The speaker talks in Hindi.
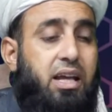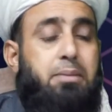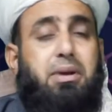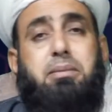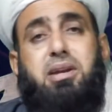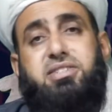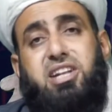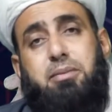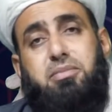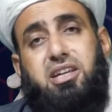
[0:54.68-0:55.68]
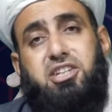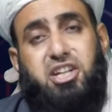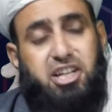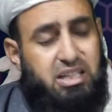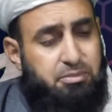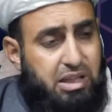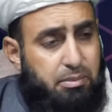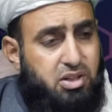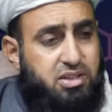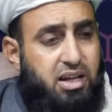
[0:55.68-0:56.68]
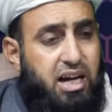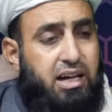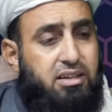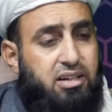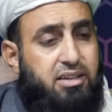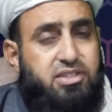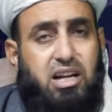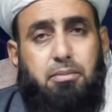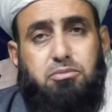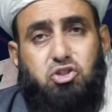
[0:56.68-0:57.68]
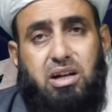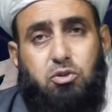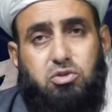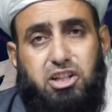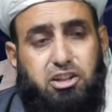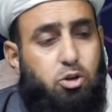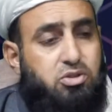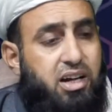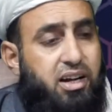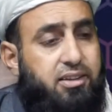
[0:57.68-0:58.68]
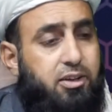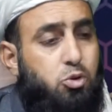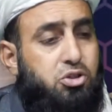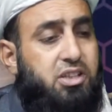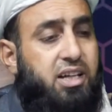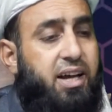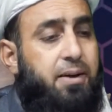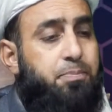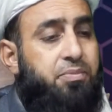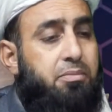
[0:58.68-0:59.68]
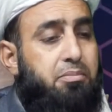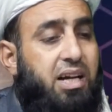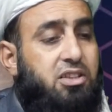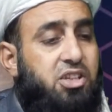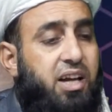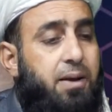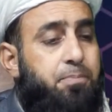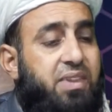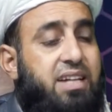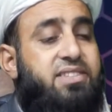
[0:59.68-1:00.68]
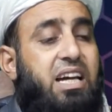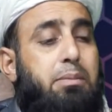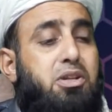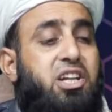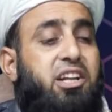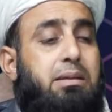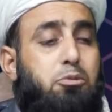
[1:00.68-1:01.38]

इब्राहिम सलाम की शरीत के मुताबिक आकर सलाम जो है वो ज़िंदगी गुजार रहे थे दूसरी है बात यह है असानी भी शरीत